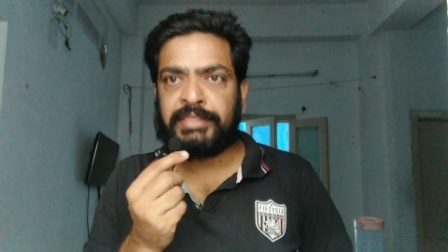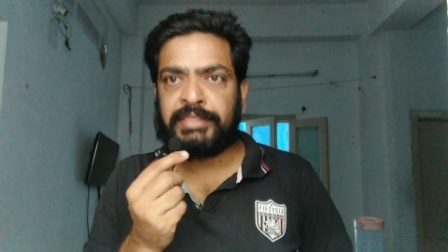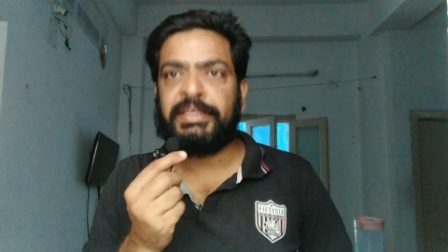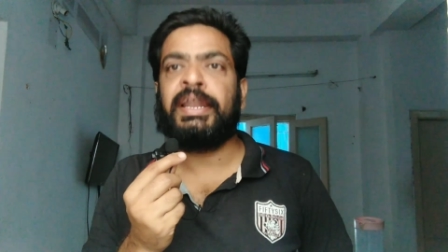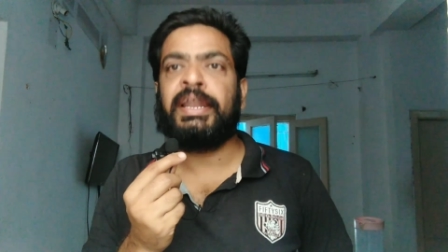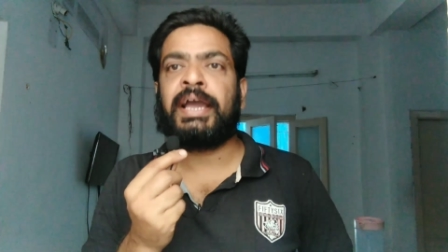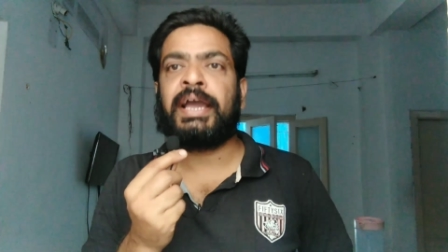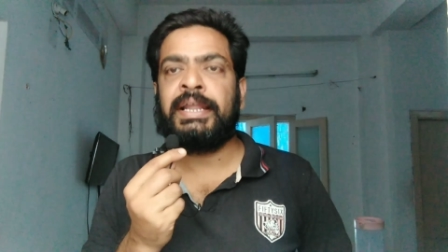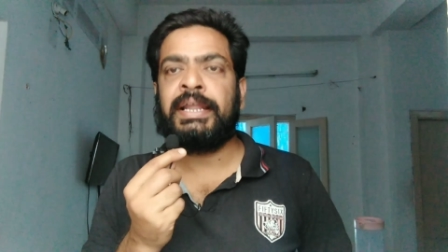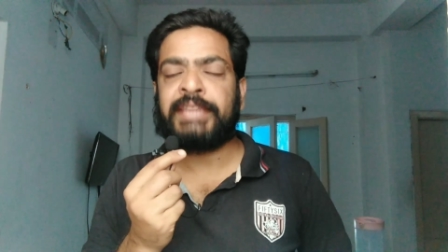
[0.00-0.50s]

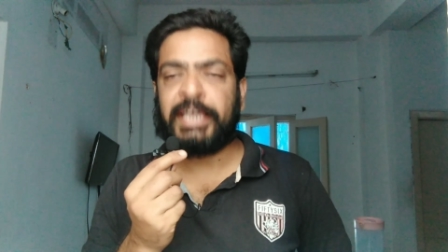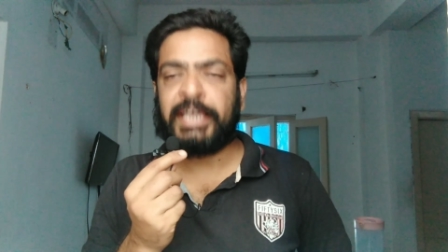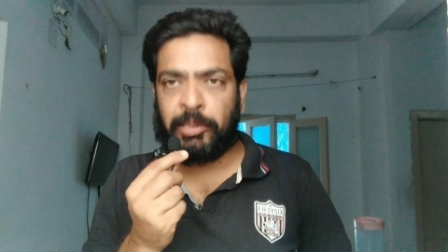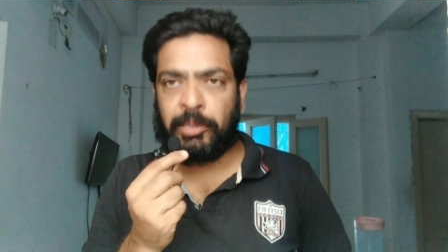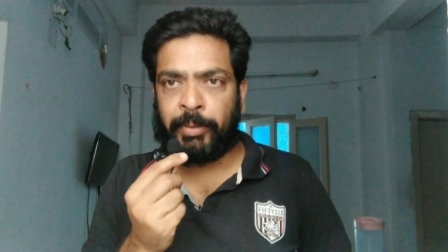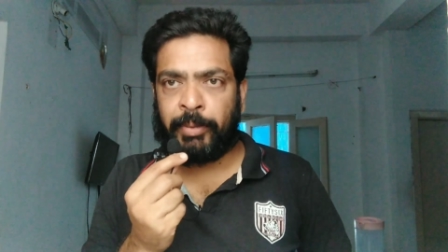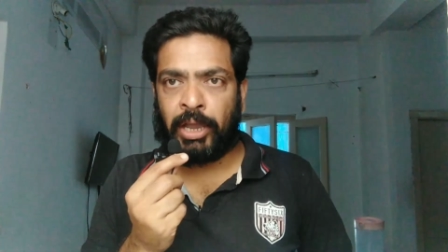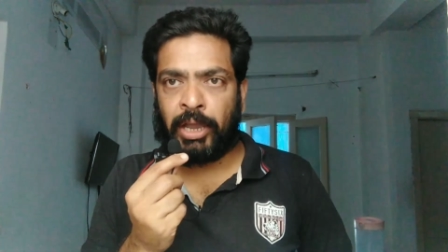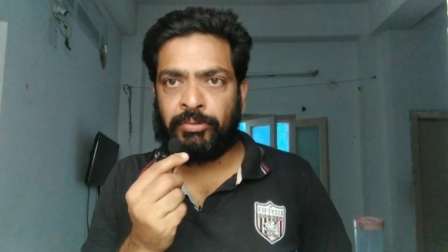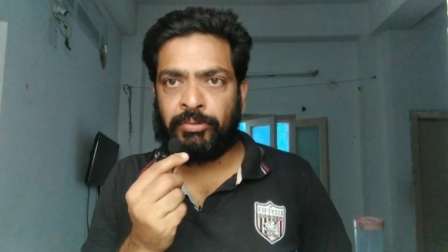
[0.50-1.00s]
తినకనే
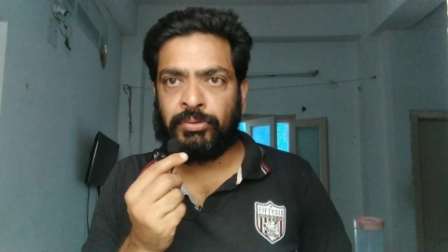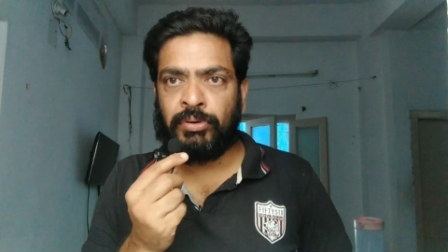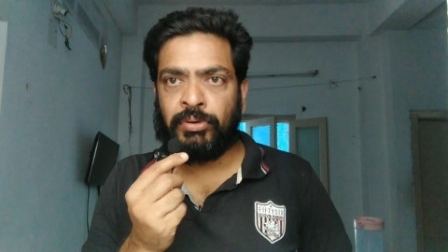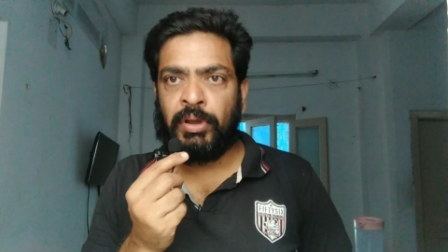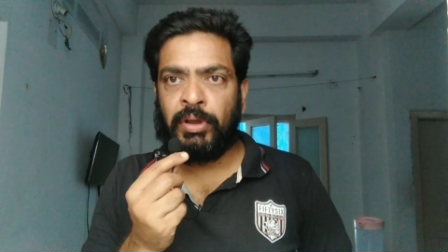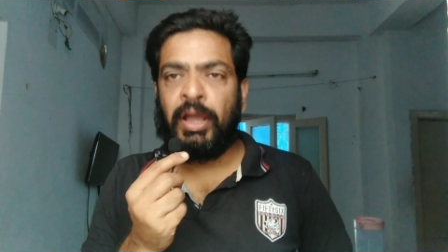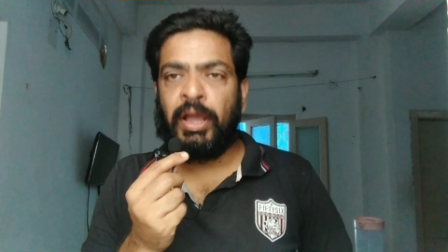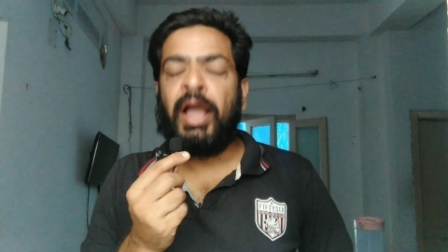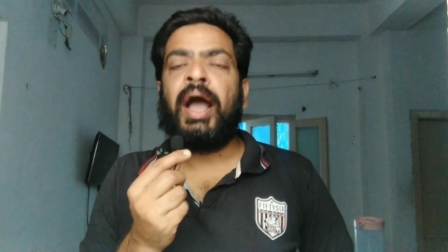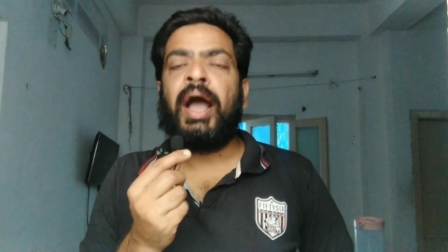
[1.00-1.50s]
తగ్గిపోయావు
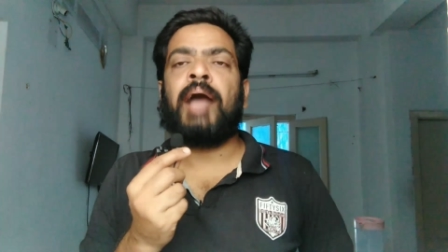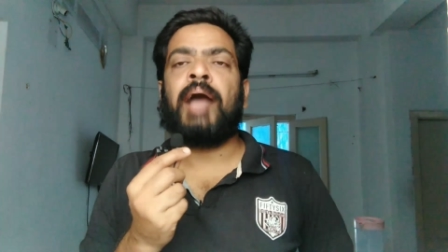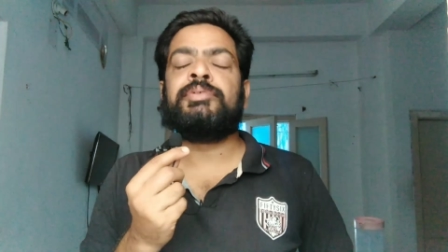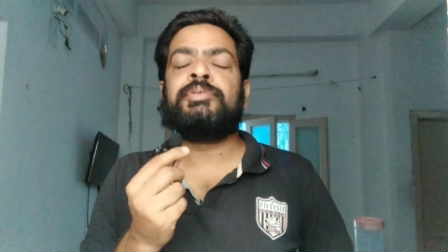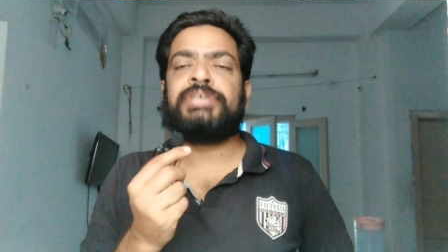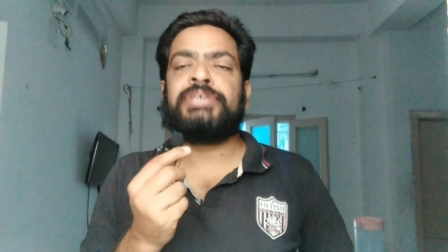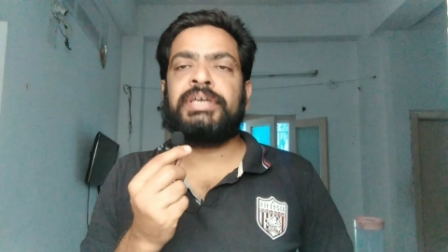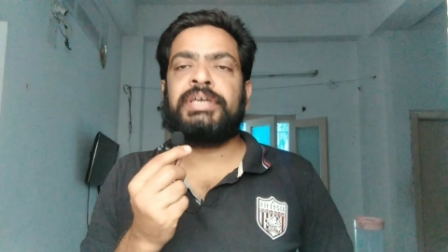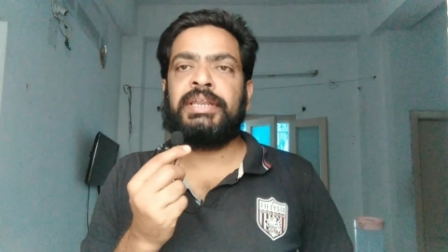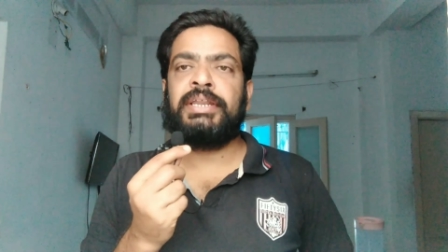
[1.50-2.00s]

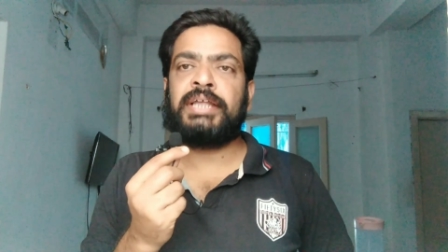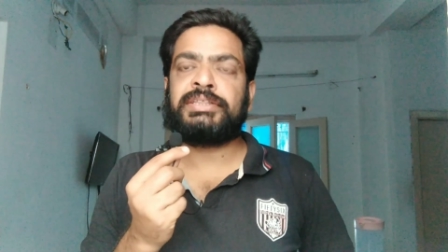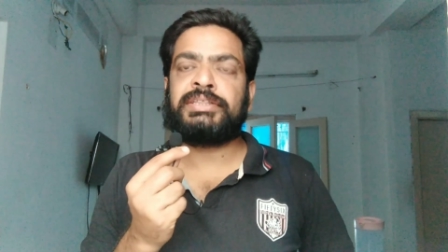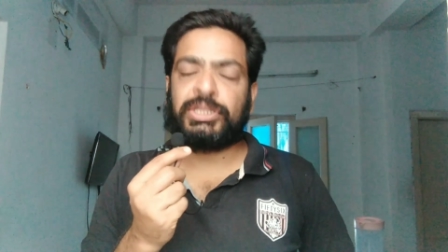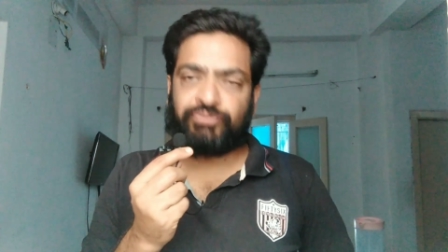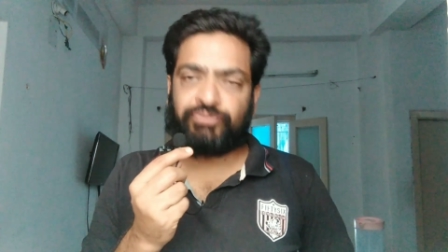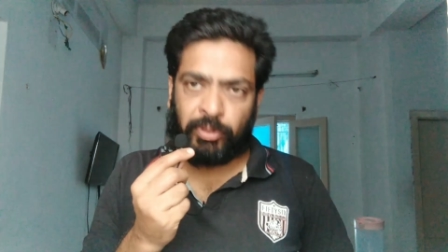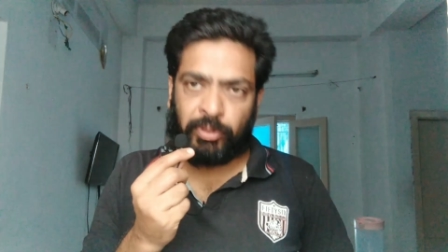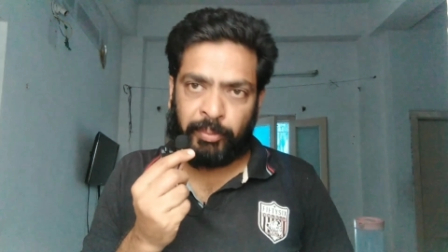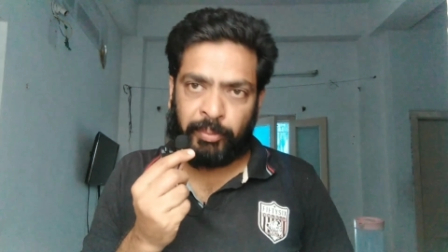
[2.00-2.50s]
ఆమె శరీర
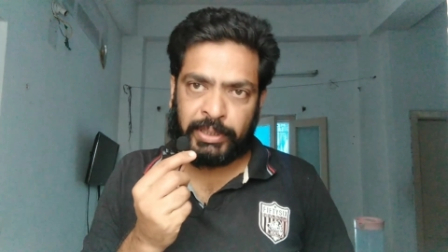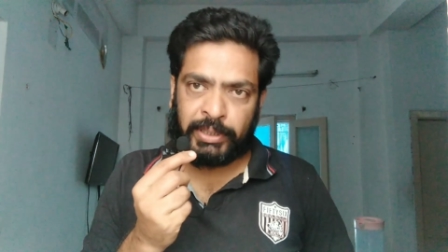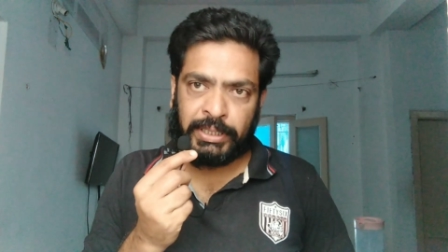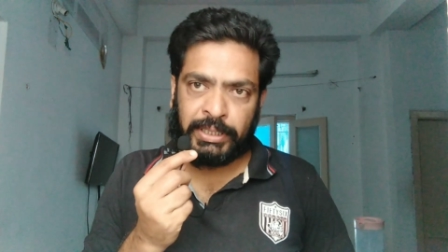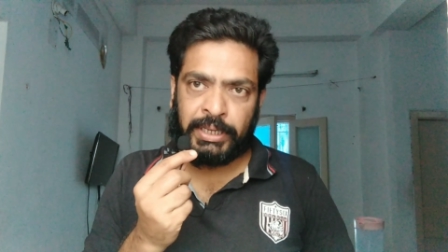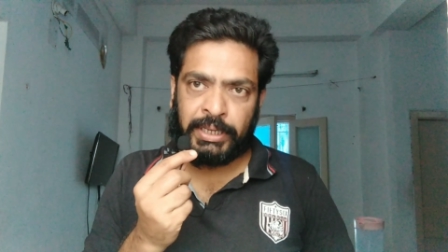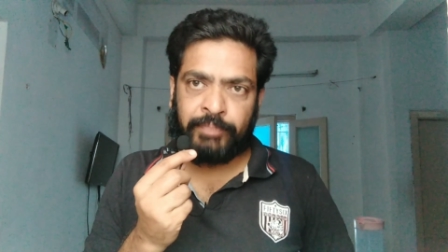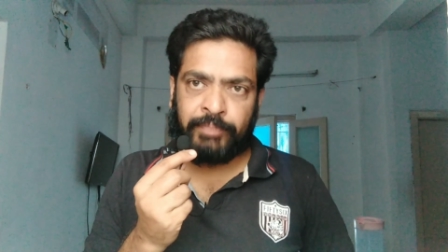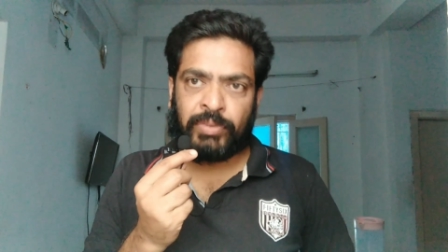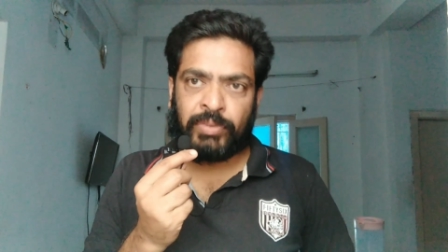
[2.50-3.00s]
తత్వం అది